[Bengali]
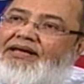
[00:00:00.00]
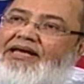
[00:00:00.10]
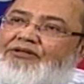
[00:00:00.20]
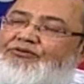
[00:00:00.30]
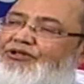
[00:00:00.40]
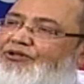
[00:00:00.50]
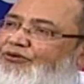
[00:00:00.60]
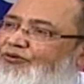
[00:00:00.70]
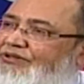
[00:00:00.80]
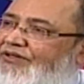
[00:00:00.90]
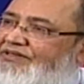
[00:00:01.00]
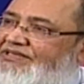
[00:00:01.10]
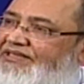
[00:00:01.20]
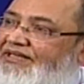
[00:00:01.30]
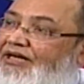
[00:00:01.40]
এতদিন ধরে ওষুধ খাওয়াচ্ছি
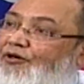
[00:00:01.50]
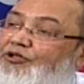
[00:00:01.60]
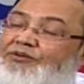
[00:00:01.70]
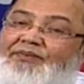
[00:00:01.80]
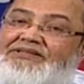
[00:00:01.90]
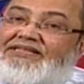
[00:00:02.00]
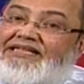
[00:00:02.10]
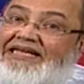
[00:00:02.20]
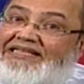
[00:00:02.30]
অথবা বাচ্চা খেতে